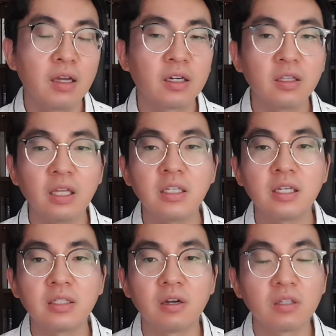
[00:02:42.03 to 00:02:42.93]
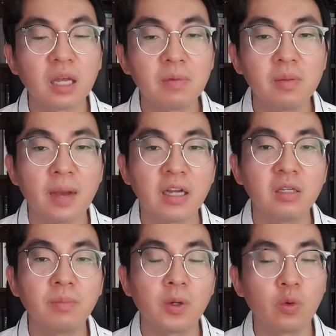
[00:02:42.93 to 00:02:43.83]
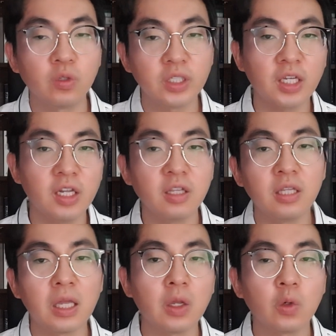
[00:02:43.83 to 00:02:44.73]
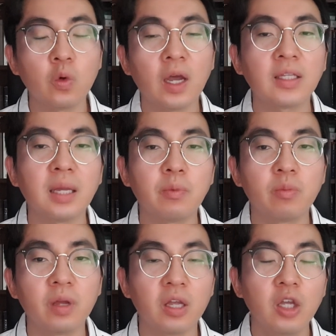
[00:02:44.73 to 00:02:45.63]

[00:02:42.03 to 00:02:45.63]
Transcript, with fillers: 그런데 이제 정답을 많이 배우고 시키는 대로 하다 보면